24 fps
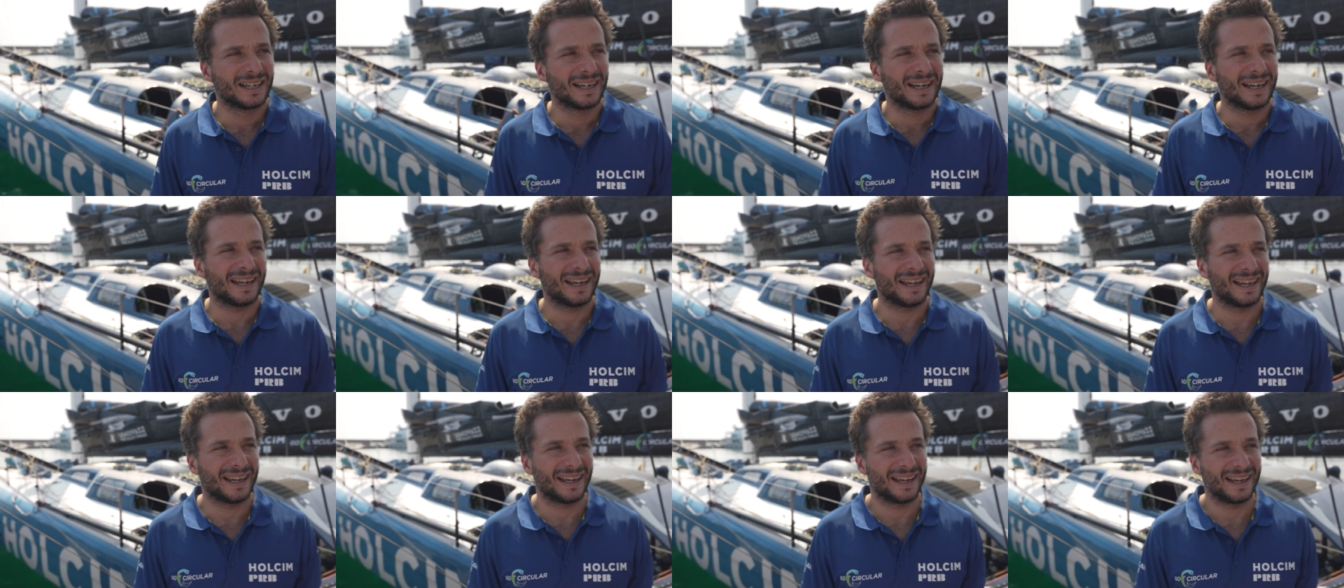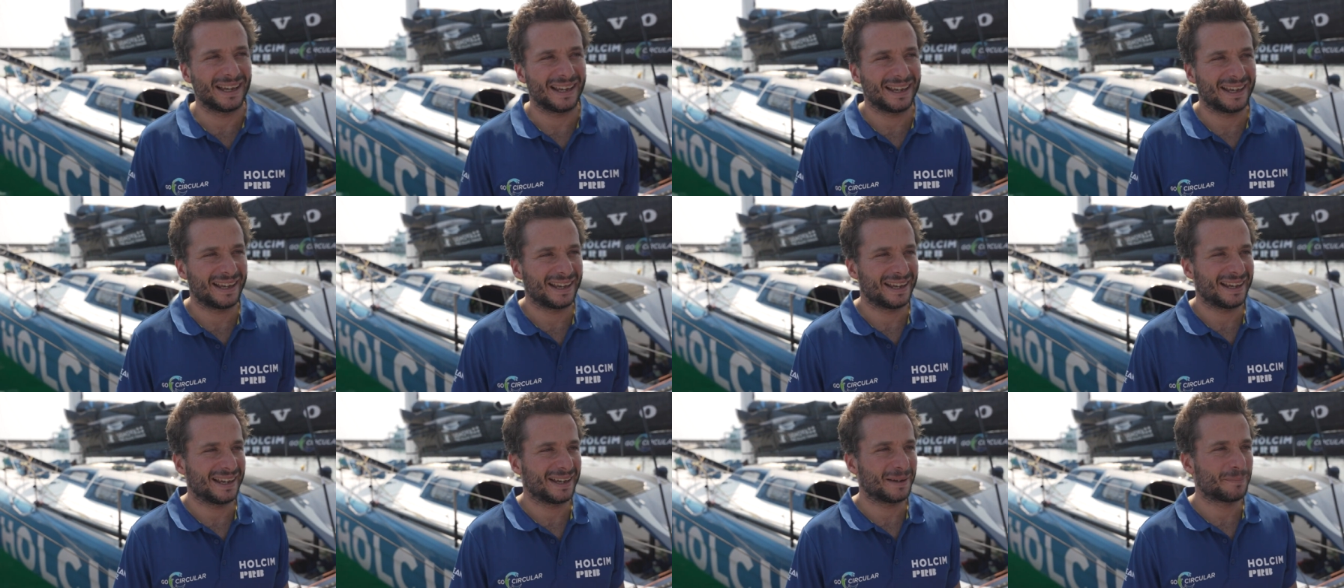
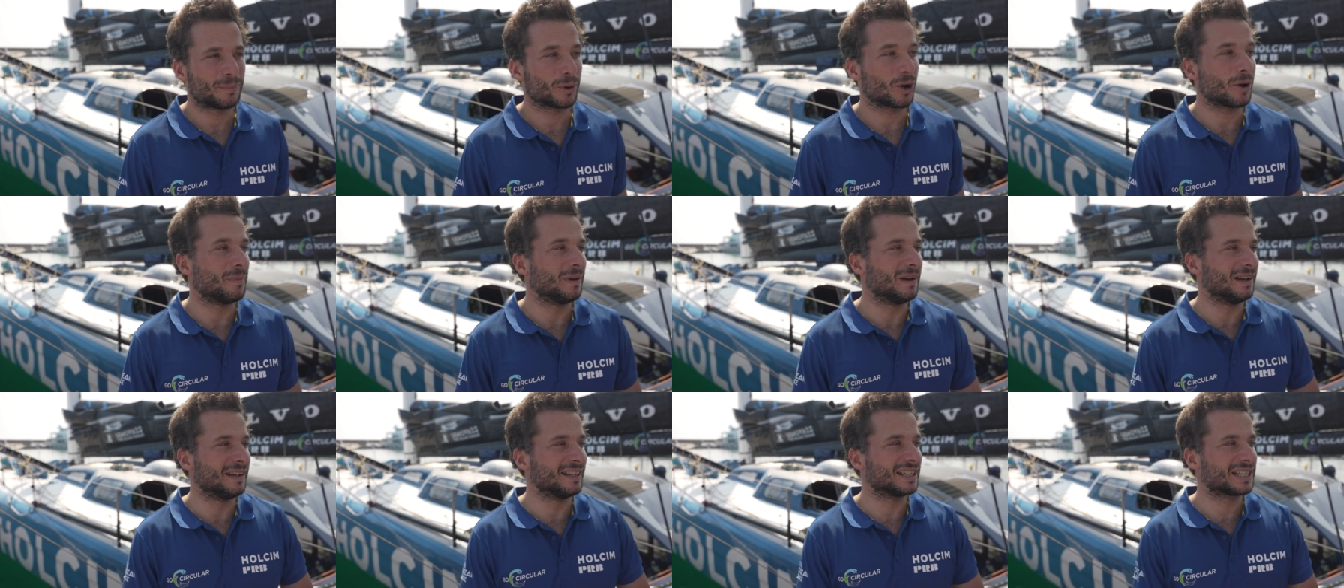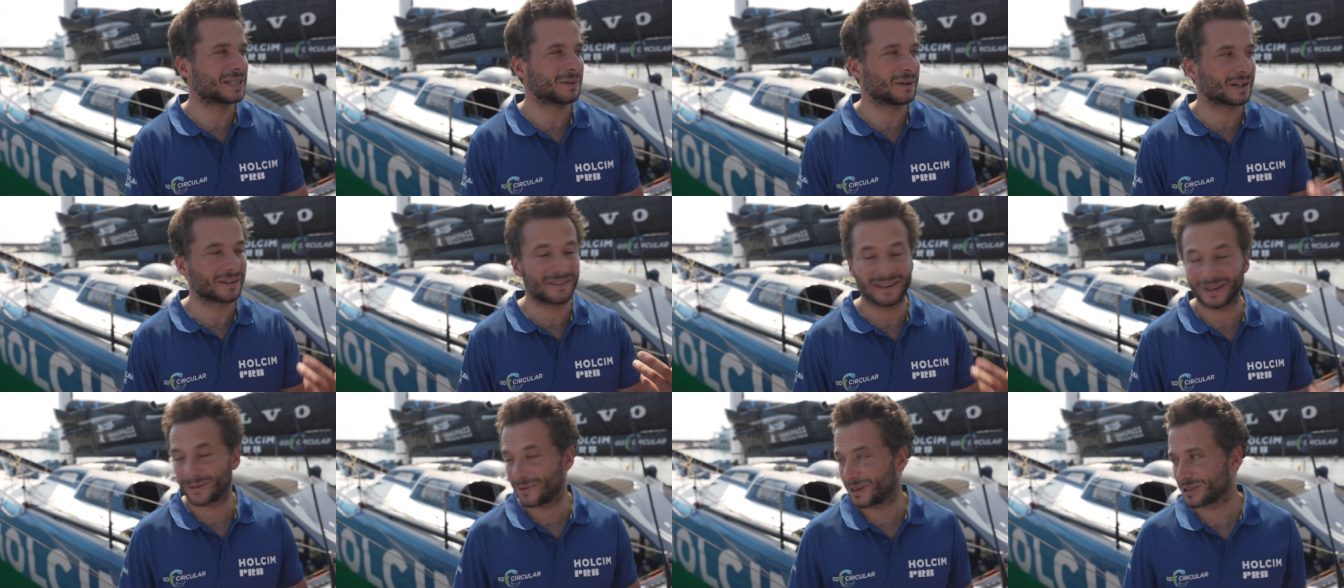e, però è bellissimo
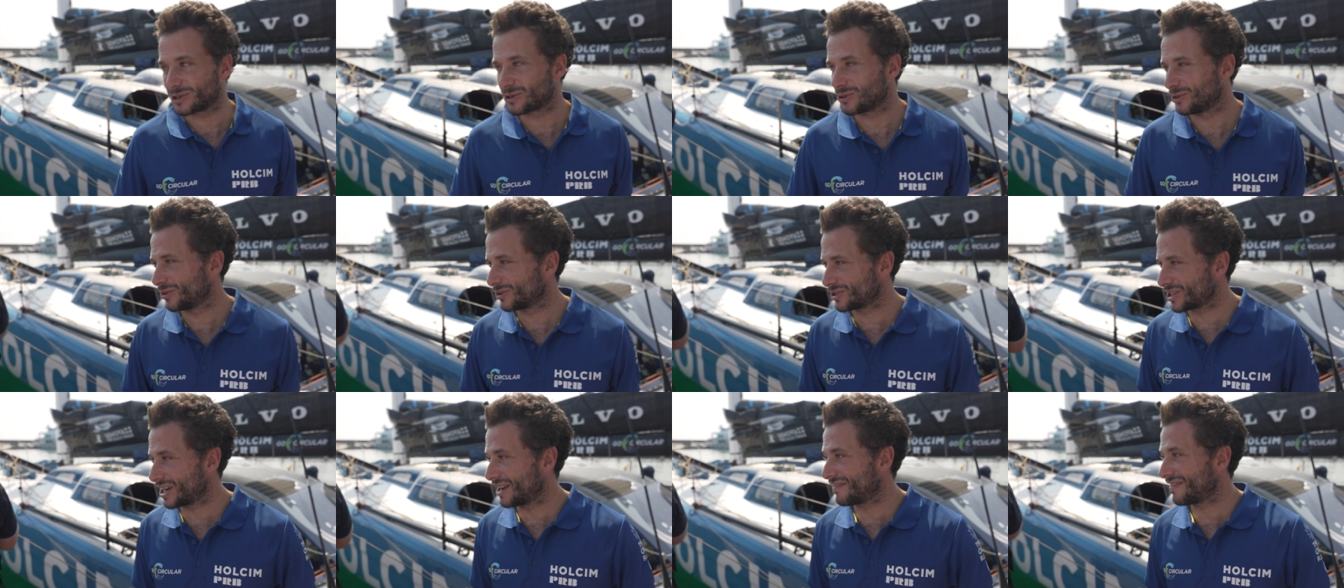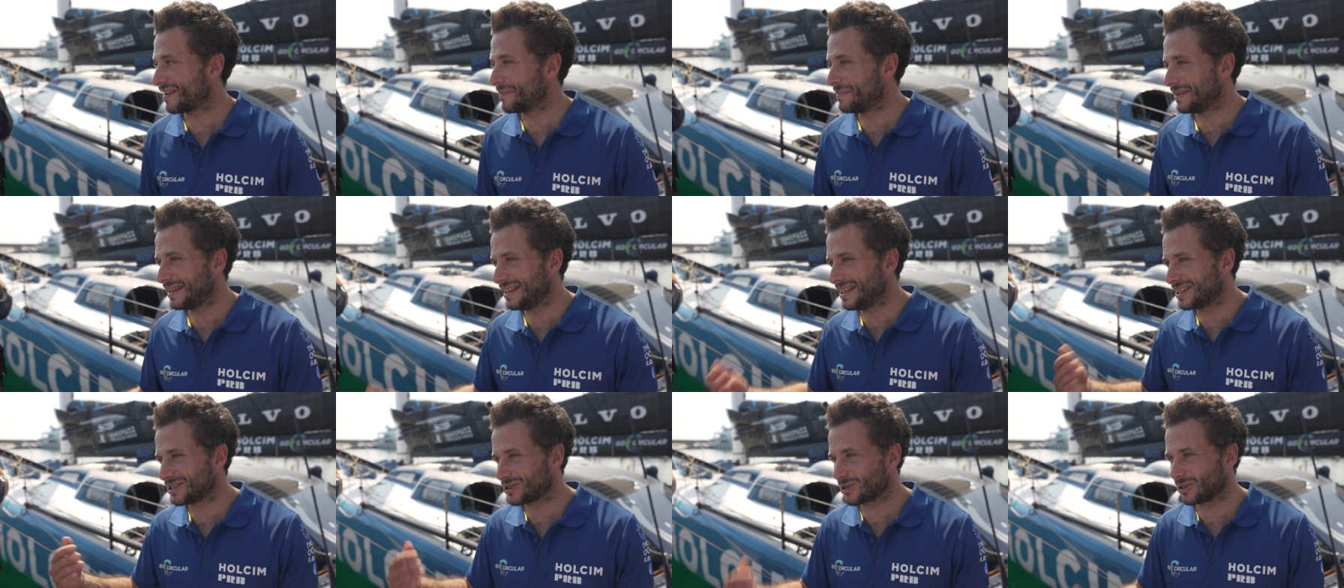arrivare qua, c'è la
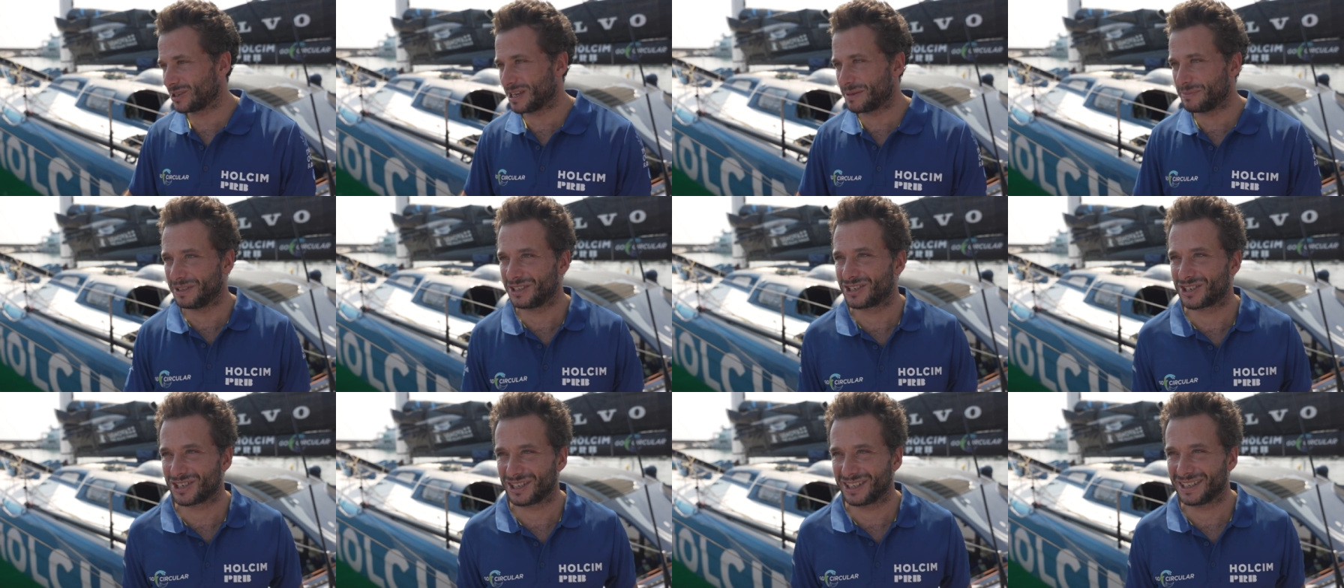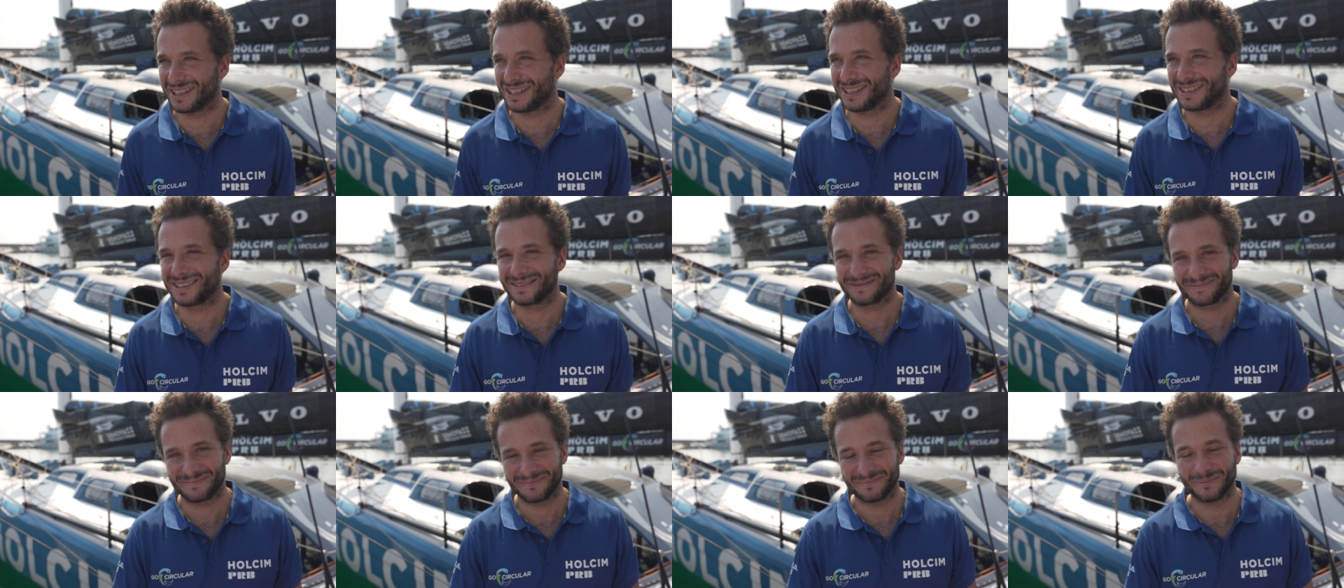famiglia, c'è gli amici,
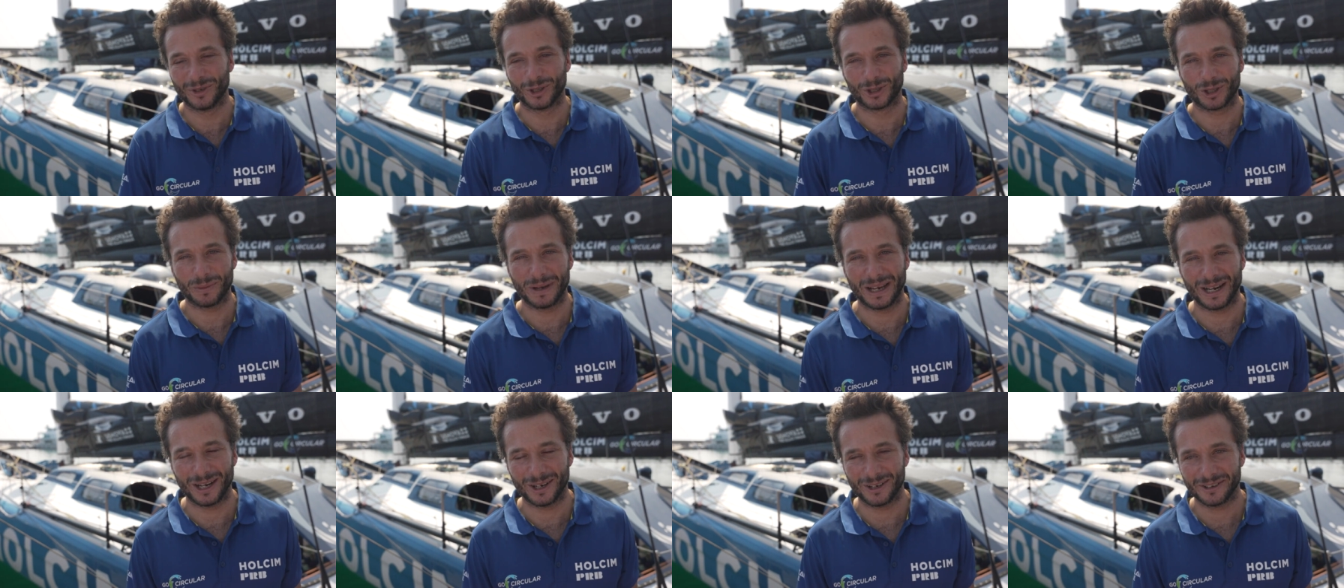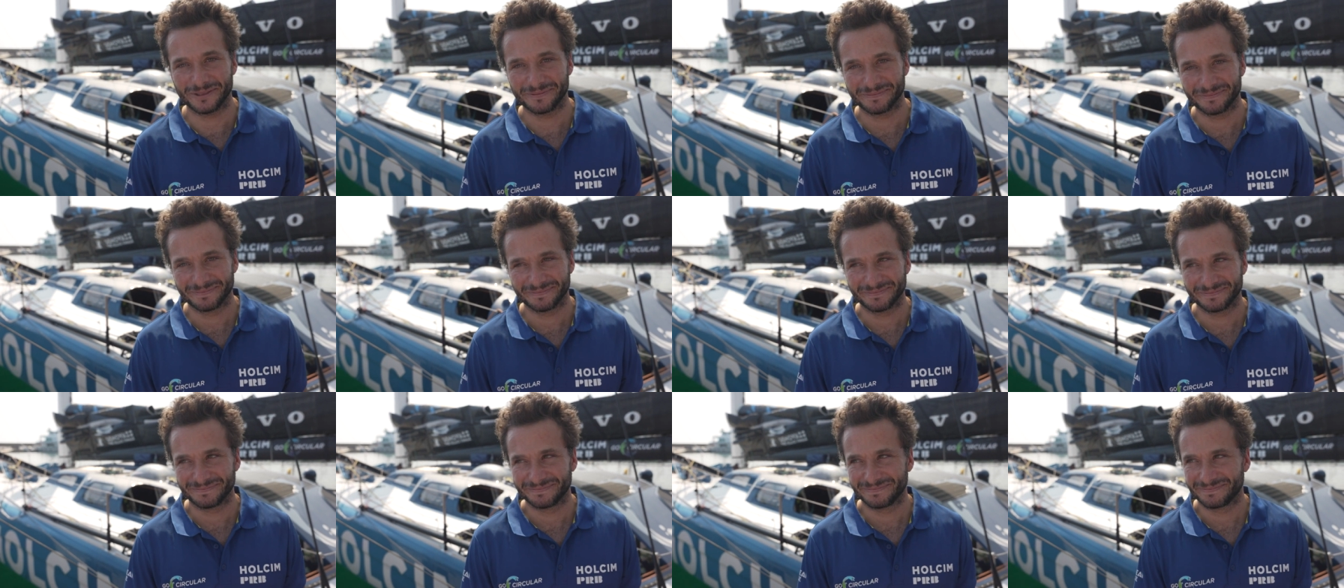molto
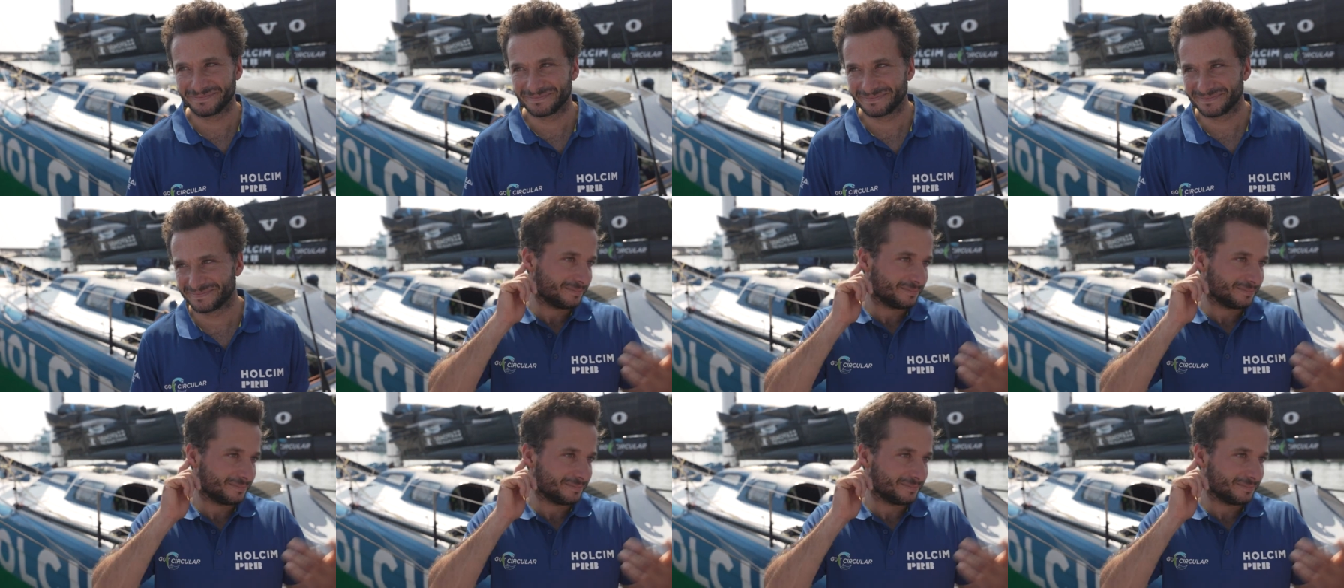bello.